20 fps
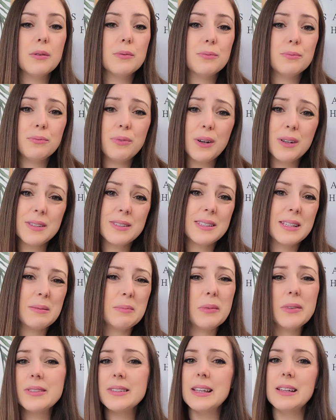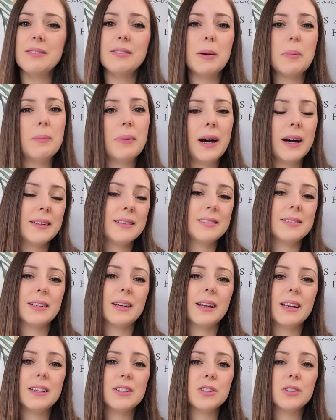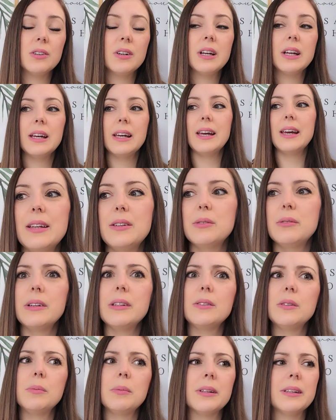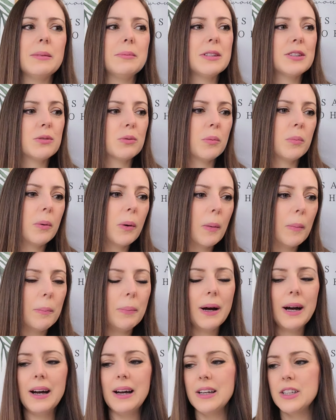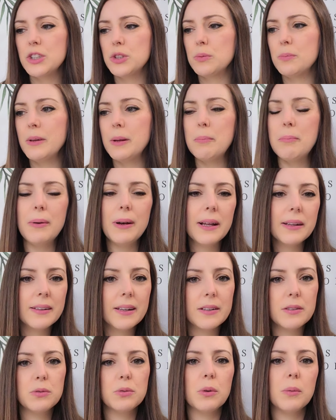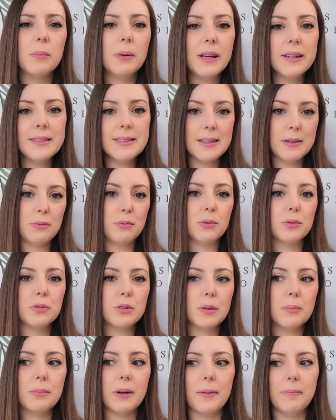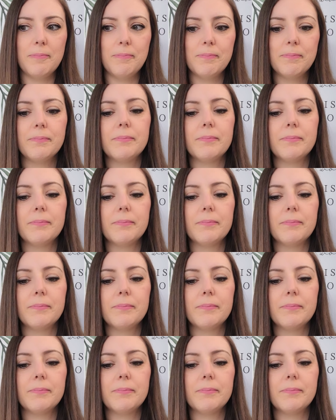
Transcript: forcément ça ne va pas attirer les gens et tu vas te demander mais je comprends pas, je mets plein d'actions en place, ça fonctionne pas.